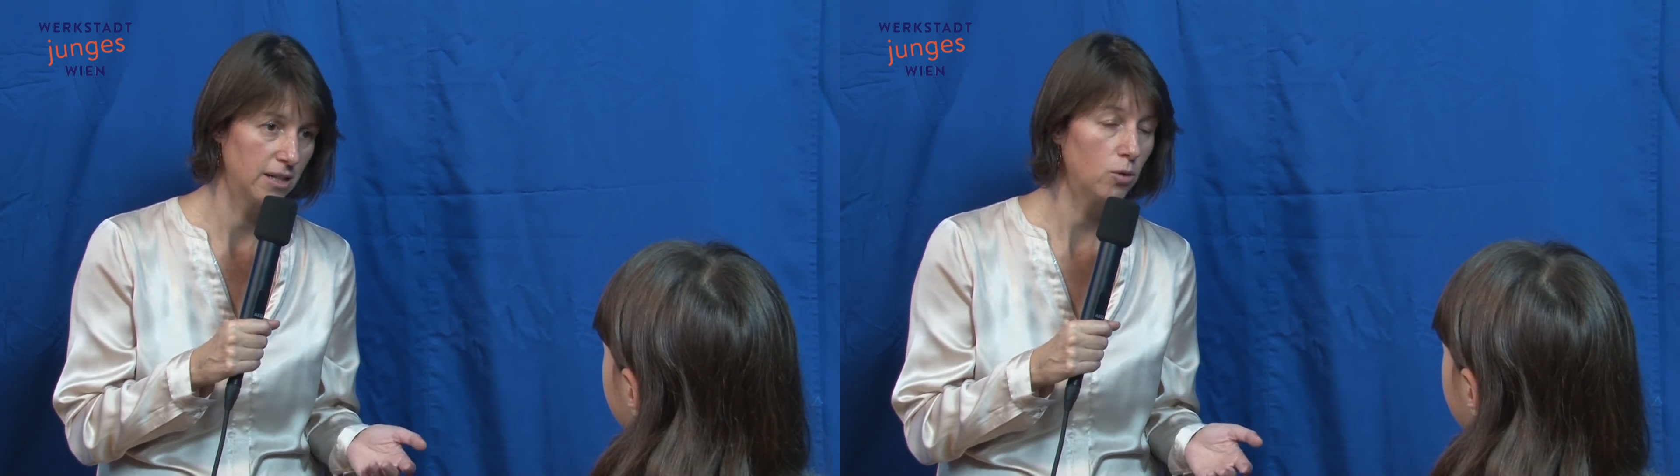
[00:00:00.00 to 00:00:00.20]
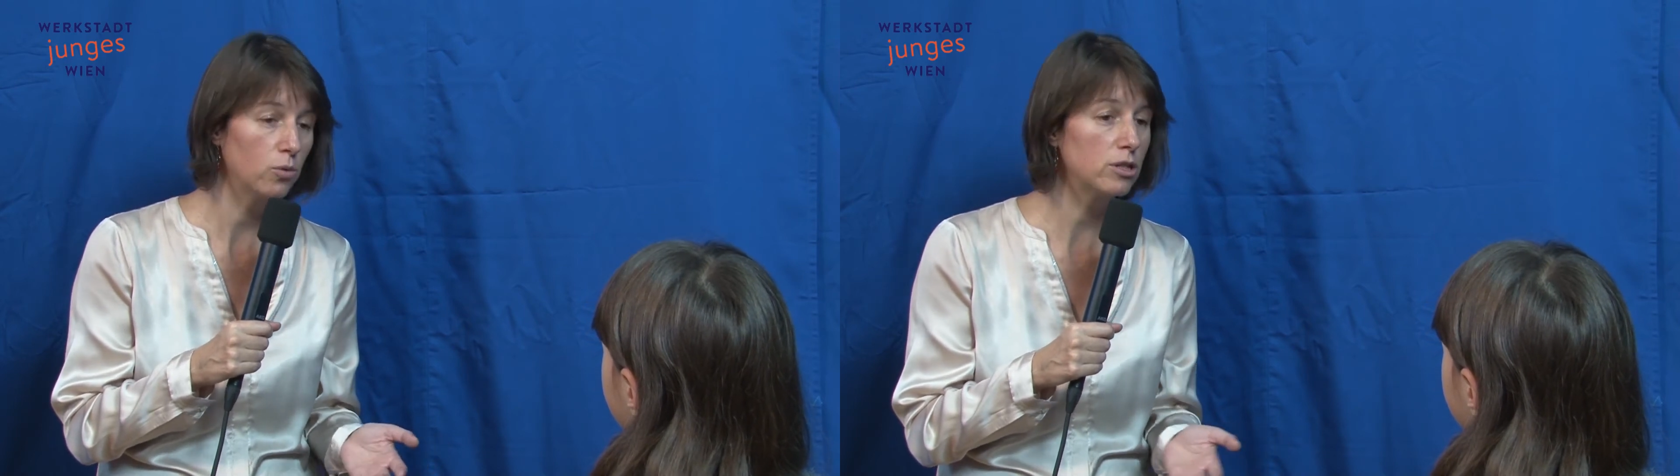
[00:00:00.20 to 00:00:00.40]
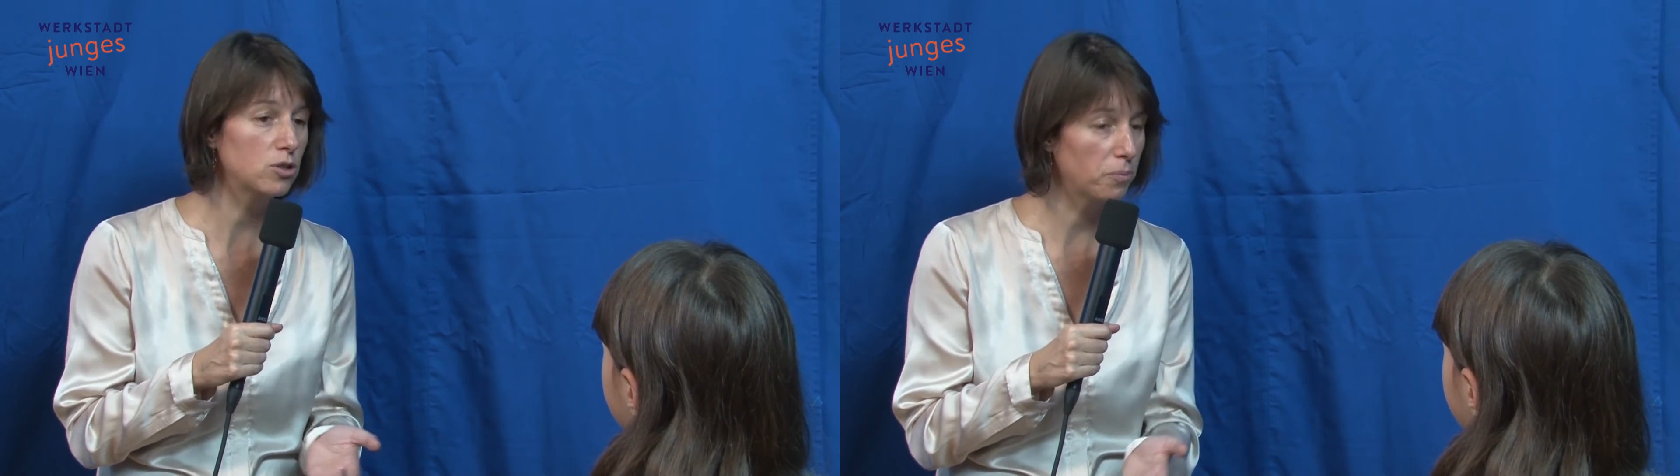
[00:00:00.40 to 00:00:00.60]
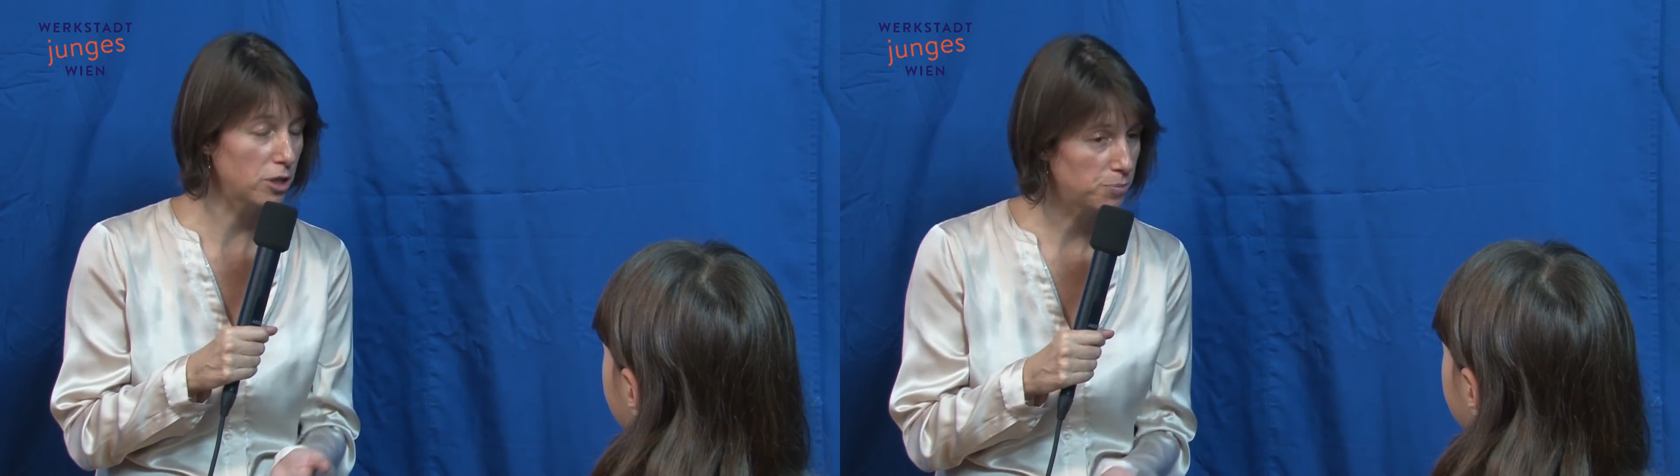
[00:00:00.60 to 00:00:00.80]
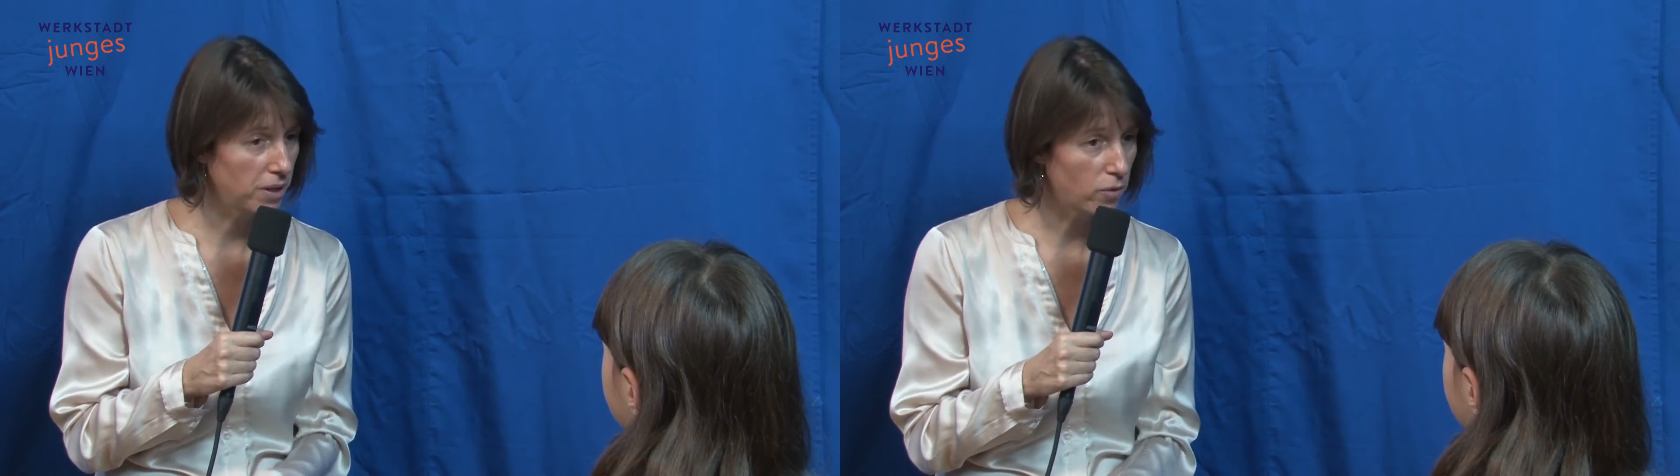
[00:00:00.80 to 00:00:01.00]
Oder ist zum
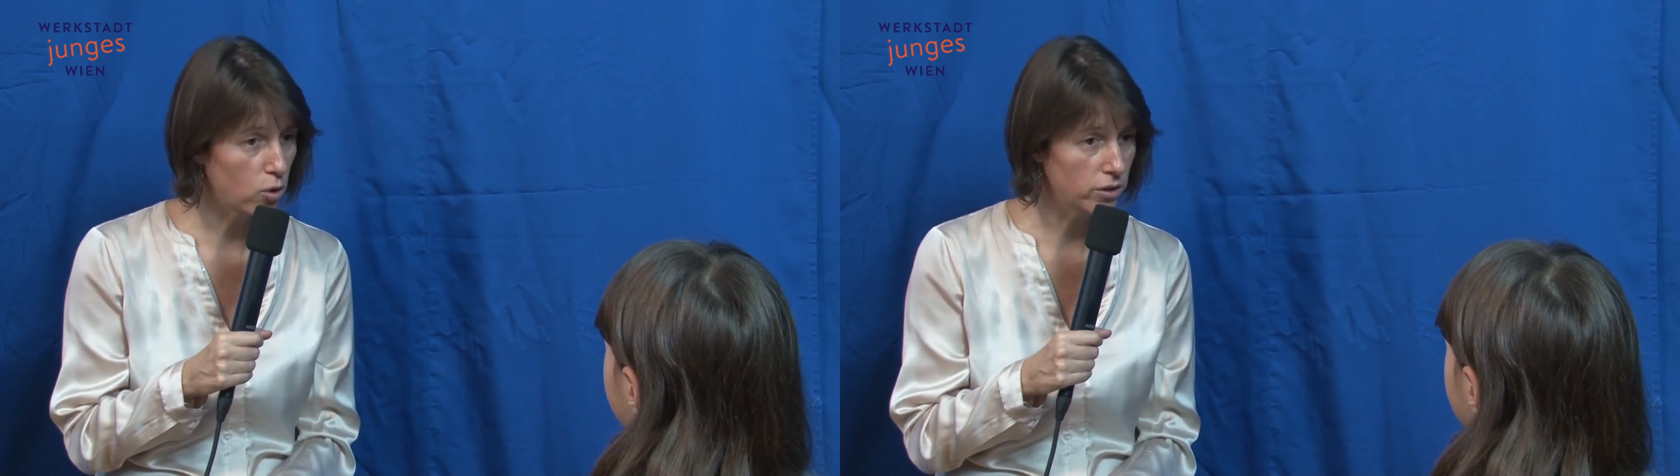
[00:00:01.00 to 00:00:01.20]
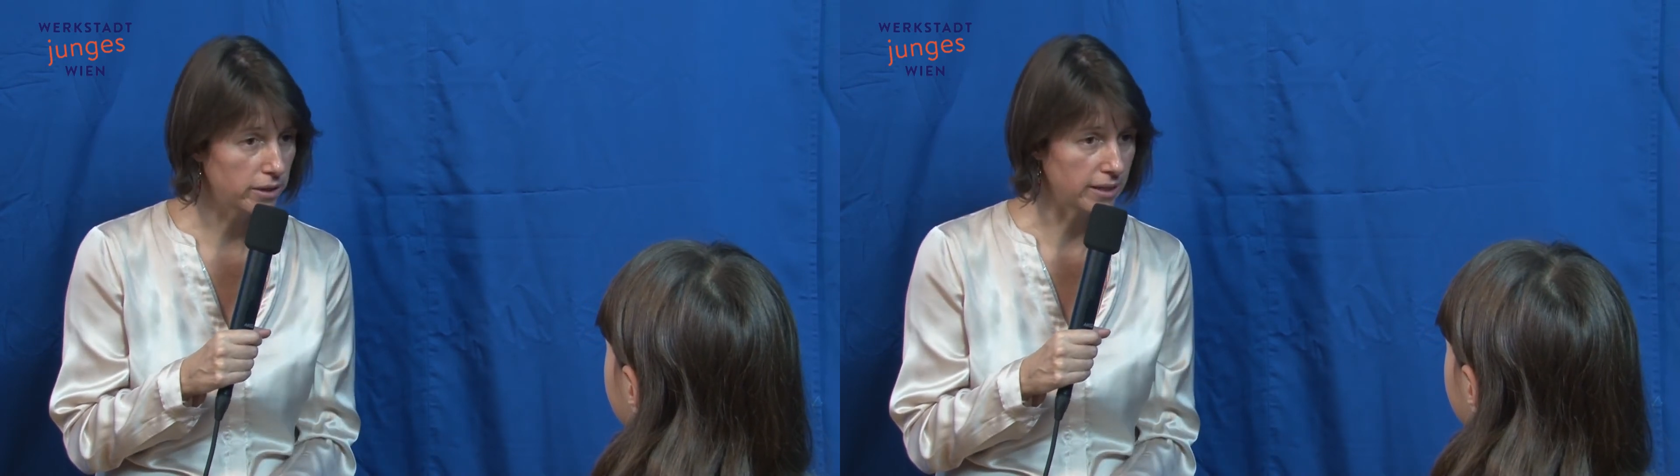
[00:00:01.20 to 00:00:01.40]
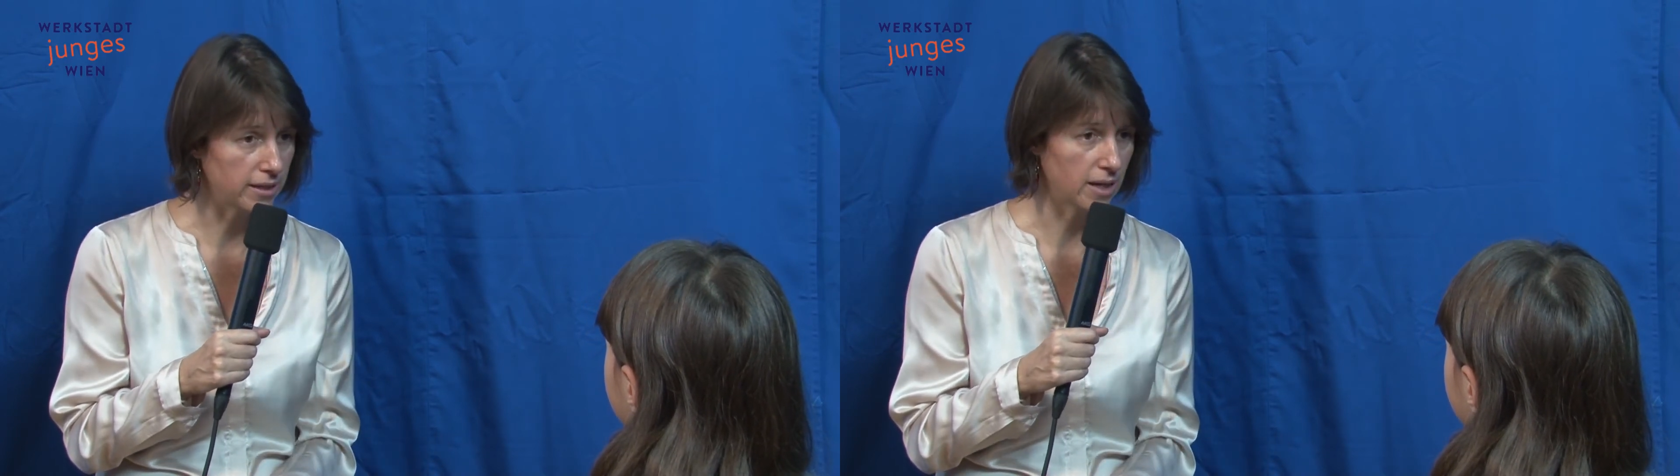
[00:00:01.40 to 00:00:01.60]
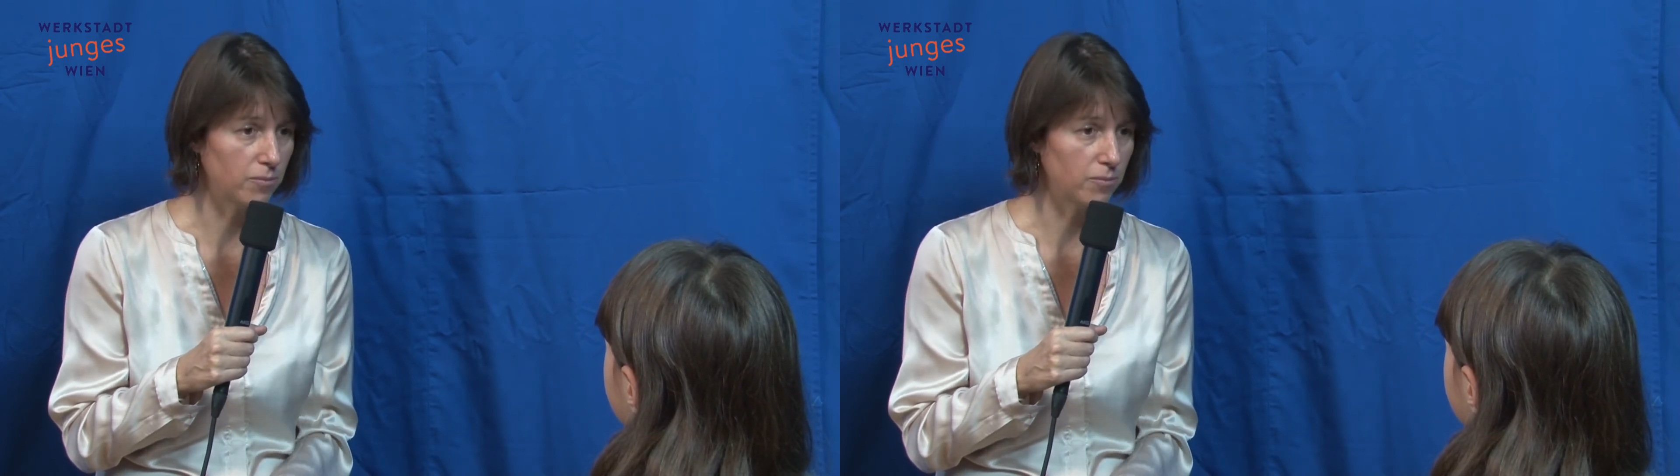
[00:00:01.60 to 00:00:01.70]
Beispiel Wochenende.